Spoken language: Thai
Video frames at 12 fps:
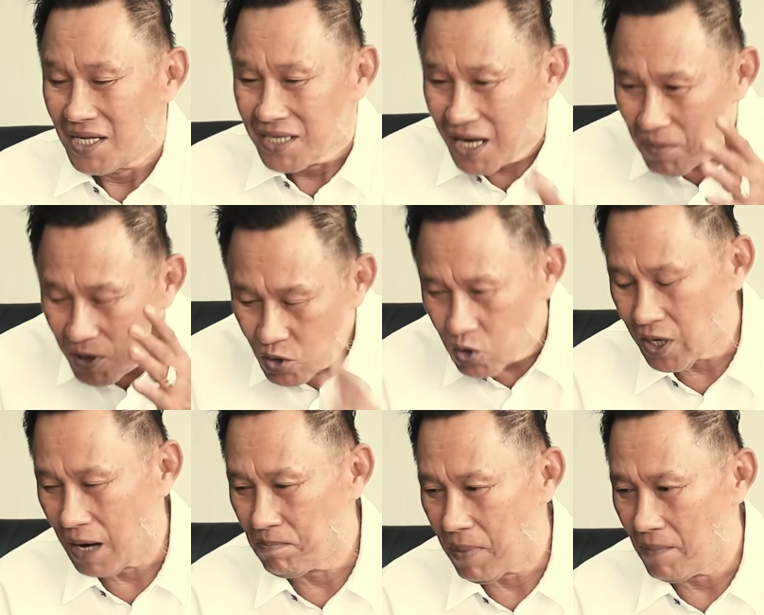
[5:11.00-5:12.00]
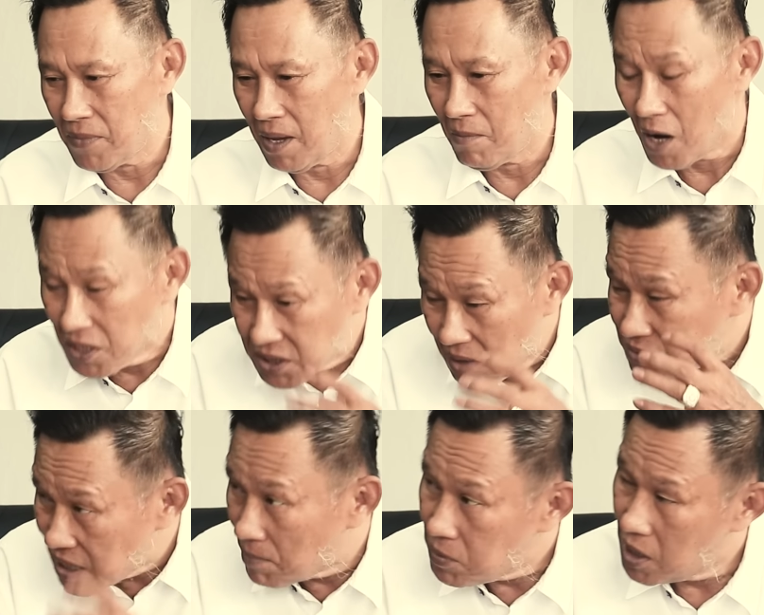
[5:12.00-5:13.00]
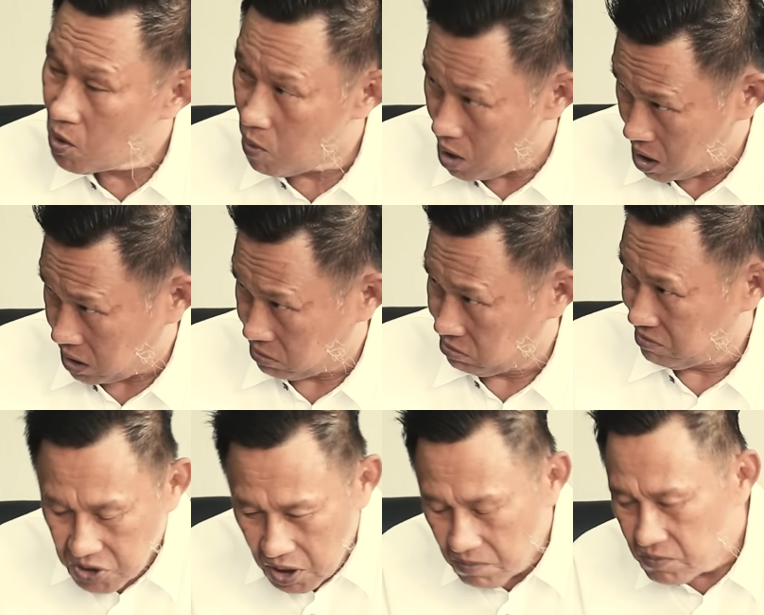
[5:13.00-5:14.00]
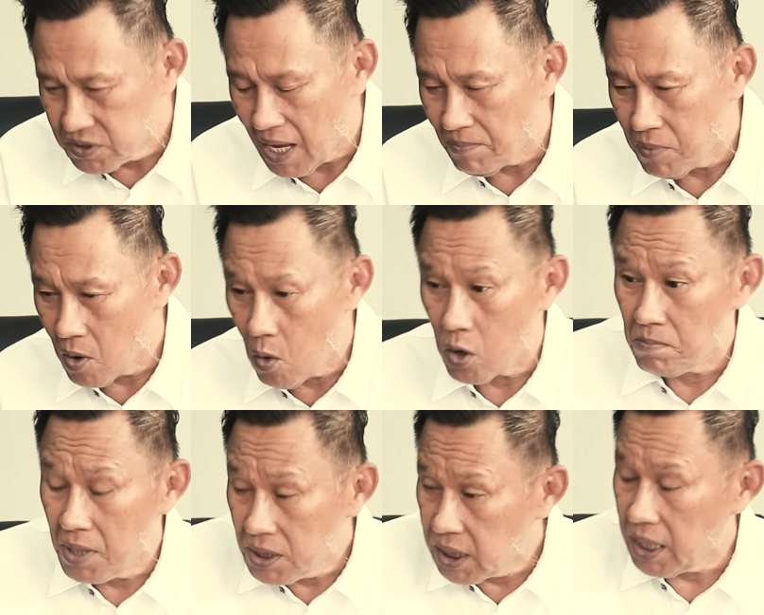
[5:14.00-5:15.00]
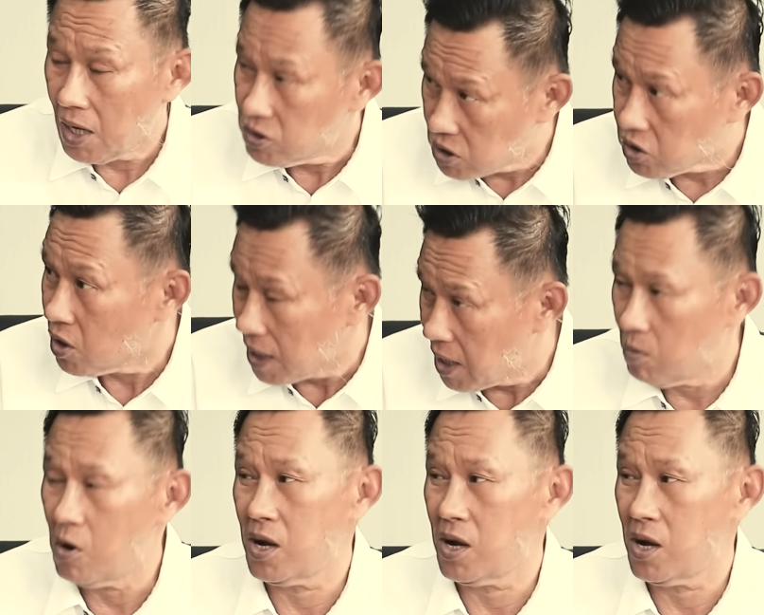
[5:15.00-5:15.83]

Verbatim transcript: ทีนี้ไปอยู่ตรงนั้นปั๊มเนี่ยมันก็ซึมซับเรื่องหลวงพ่อเงินซึมซับเพราะคนพื้นที่เขาจะต้องเล่นหลวง